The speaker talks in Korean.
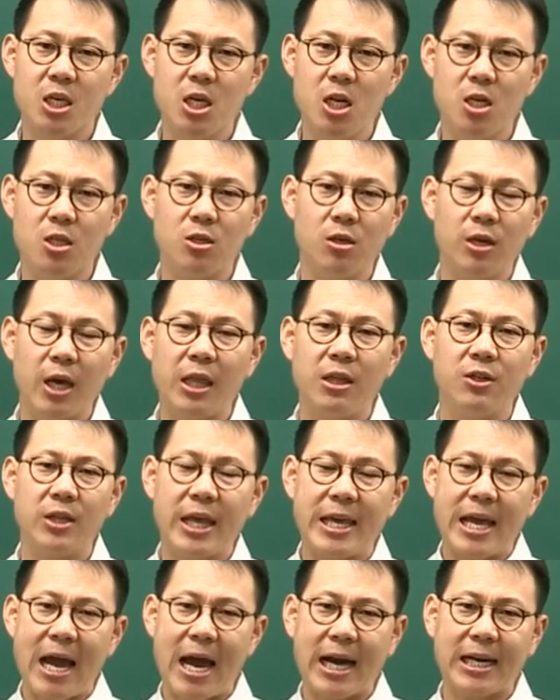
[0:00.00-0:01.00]

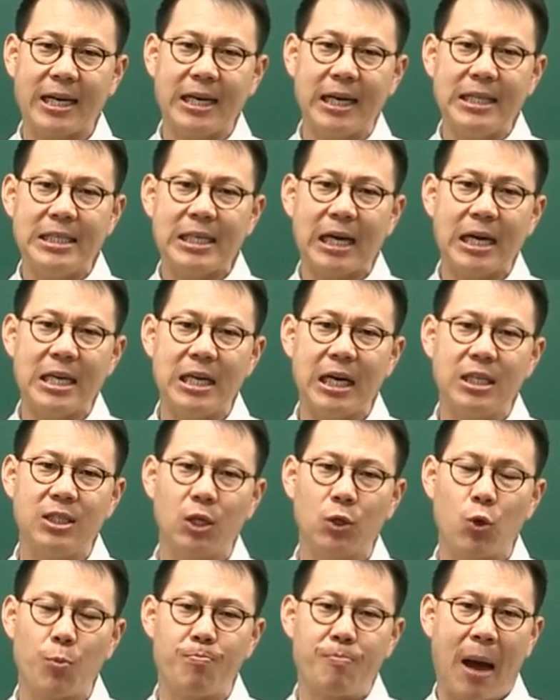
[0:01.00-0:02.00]
일정했는데 약간 차이가
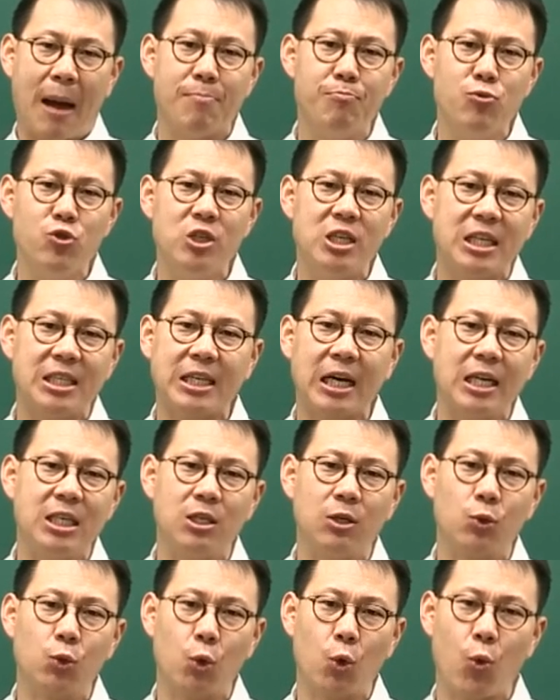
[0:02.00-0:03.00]
있어도 반 문제 차이
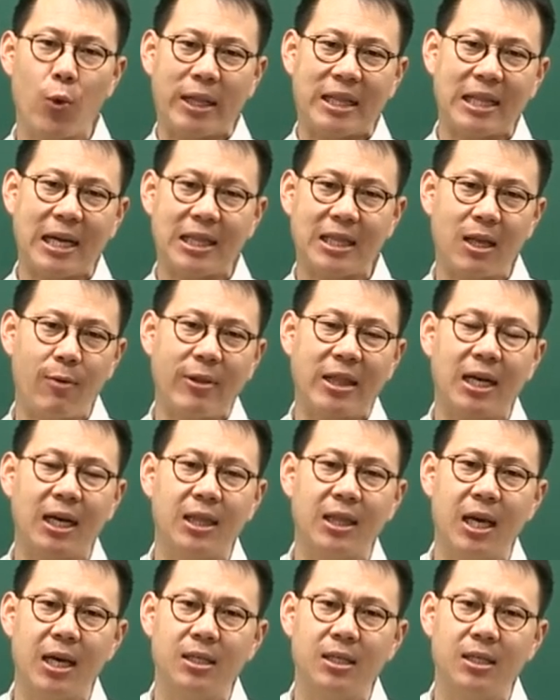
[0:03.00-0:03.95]
정도로 왔다 갔다 왔다 갔다